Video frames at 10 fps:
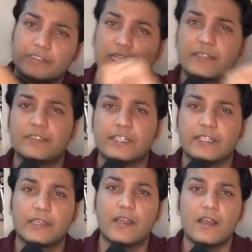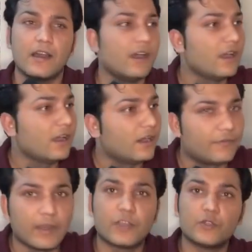सेक्टर से निकल आया
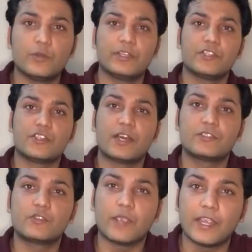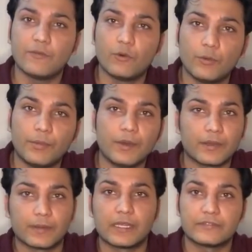फ़लाँ यूनिट इंचार्ज जो है वो
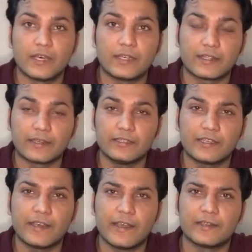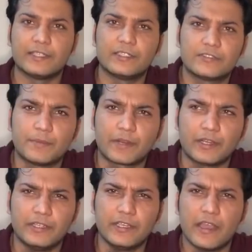गिरफ्तार कर लिया गया है रेंजर्स ने पकड़
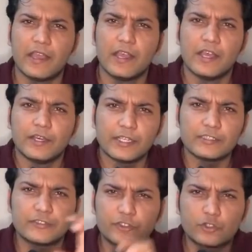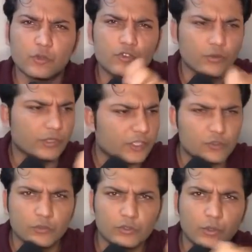लिया है रेंजर्स चुन चुन के
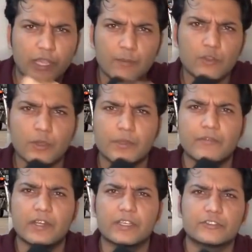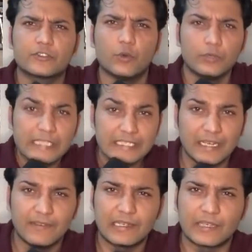चुन चुन के एम के वर्कर्स को नीचे
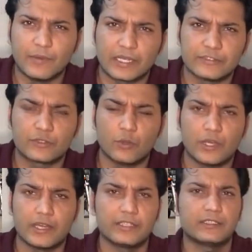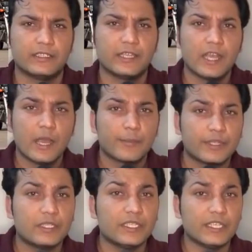लेवल के वर्कर्स को उठा रही थी फिर
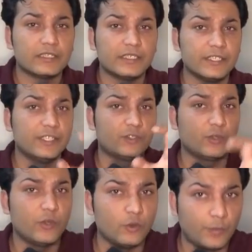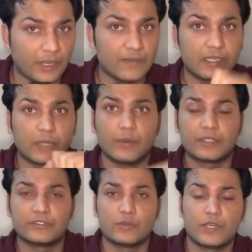धीरे धीरे धीरे थोड़े ऊपर लेवल के
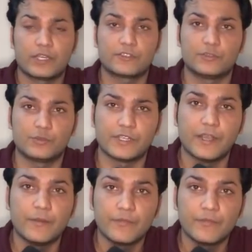वर्कर्स को उठाना शुरू किया